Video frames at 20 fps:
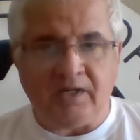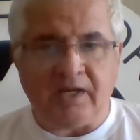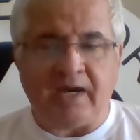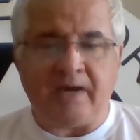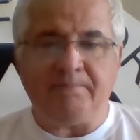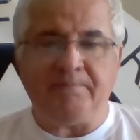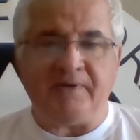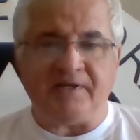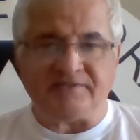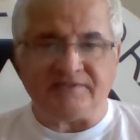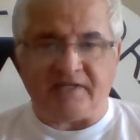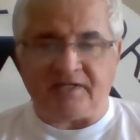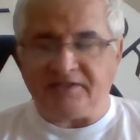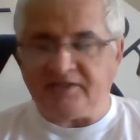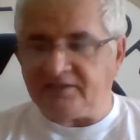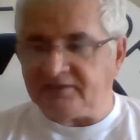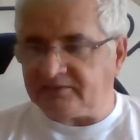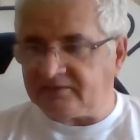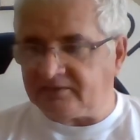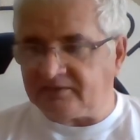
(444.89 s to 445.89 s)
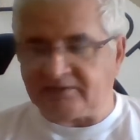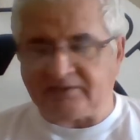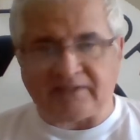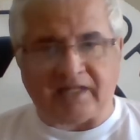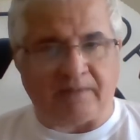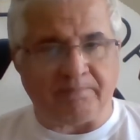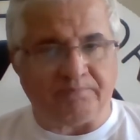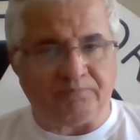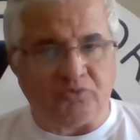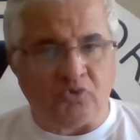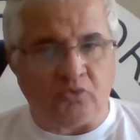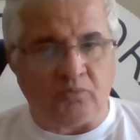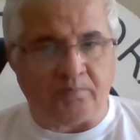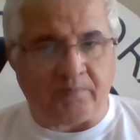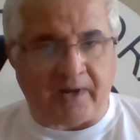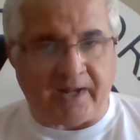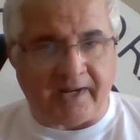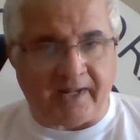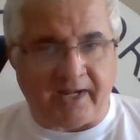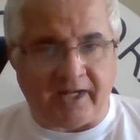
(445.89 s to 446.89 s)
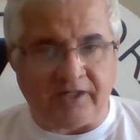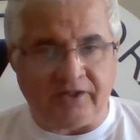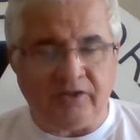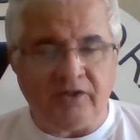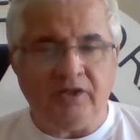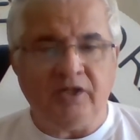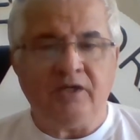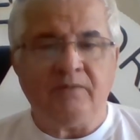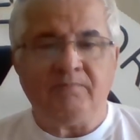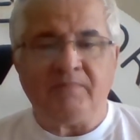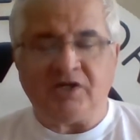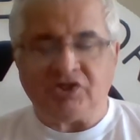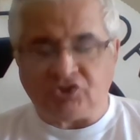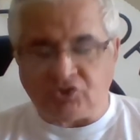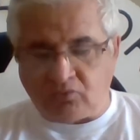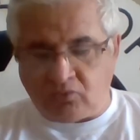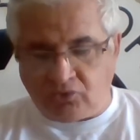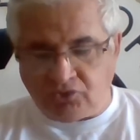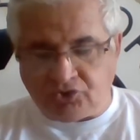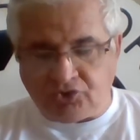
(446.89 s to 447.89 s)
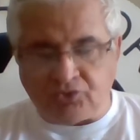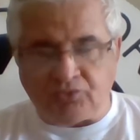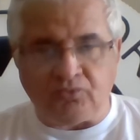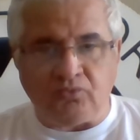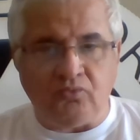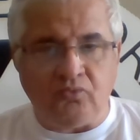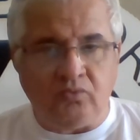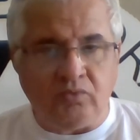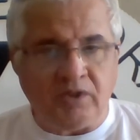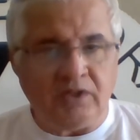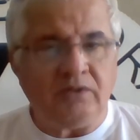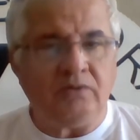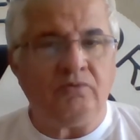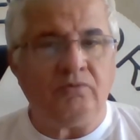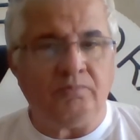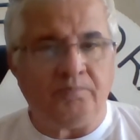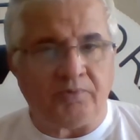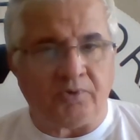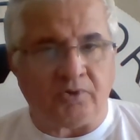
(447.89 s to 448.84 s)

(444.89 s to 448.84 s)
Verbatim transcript: apesar de estar tá tudo parado, mas continua o,